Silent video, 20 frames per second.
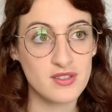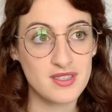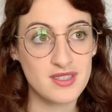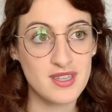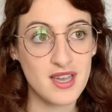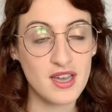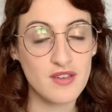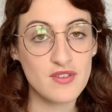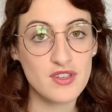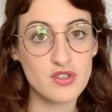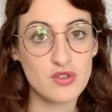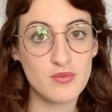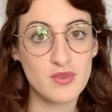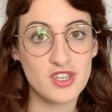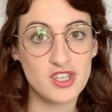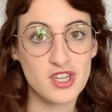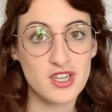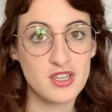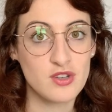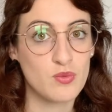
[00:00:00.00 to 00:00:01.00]
ils arrivaient sur
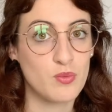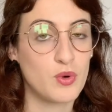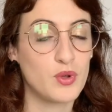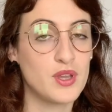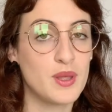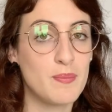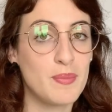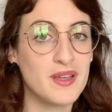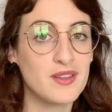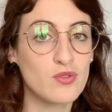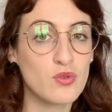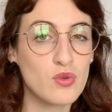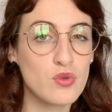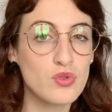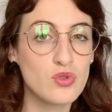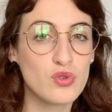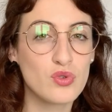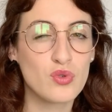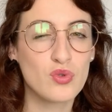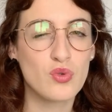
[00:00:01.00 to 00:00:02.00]
ma chaîne, ils comprenaient pas
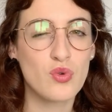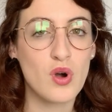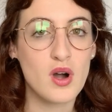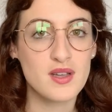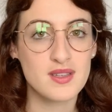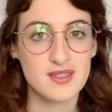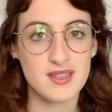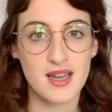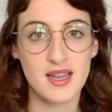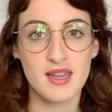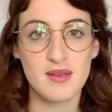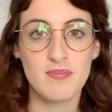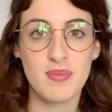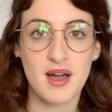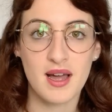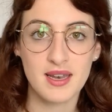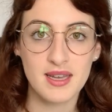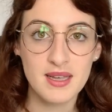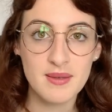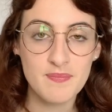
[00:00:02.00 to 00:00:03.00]
trop de quoi ça allait
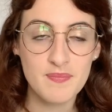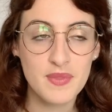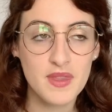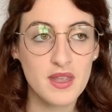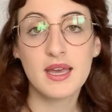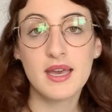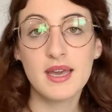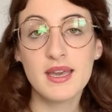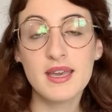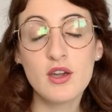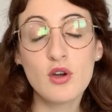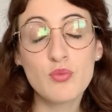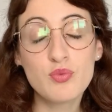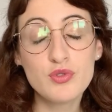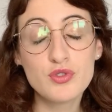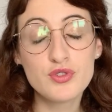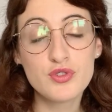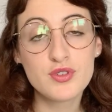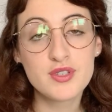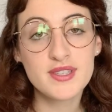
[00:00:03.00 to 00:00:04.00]
parler. Et en
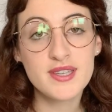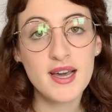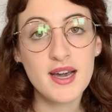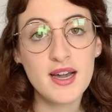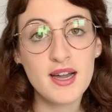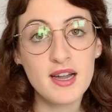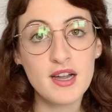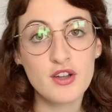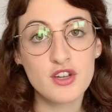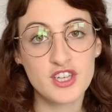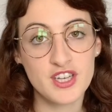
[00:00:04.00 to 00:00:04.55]
plus de ça, euh,